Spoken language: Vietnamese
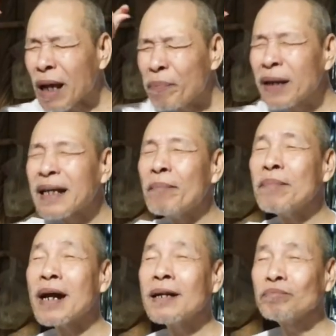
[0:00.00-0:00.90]
trăm phần
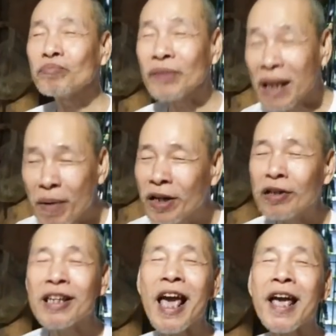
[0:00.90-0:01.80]
trăm là niệm là
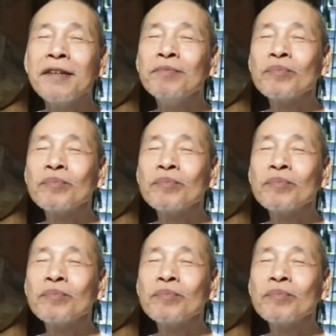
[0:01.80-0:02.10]
được về